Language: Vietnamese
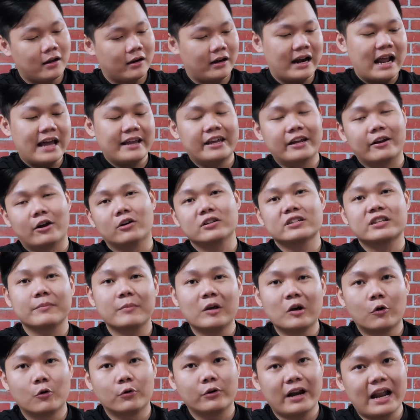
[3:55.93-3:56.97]
là đại diện con
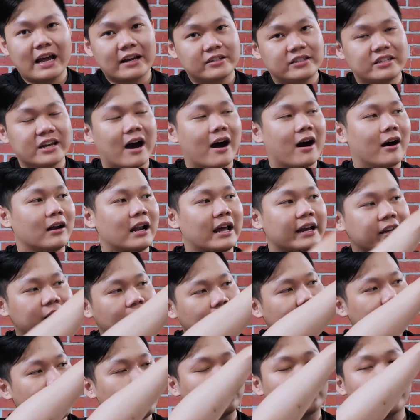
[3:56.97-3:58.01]
CPU nó đang chờ lấy
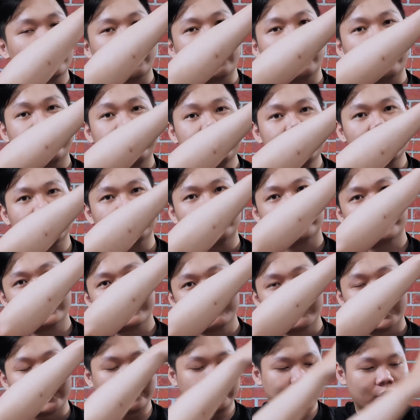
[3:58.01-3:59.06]
dữ liệu tức là lấy nước từ
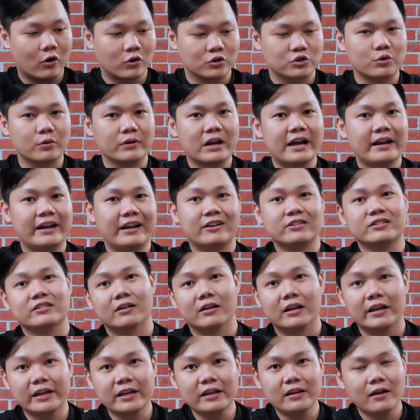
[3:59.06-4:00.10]
trên bình đổ xuống đây để nó xử
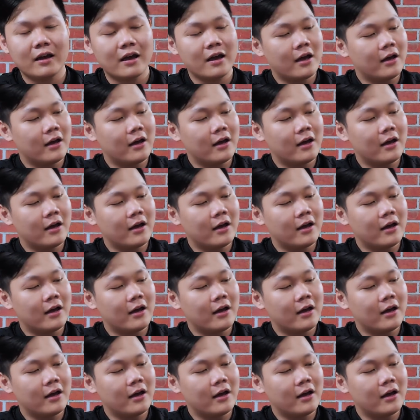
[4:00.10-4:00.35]
lý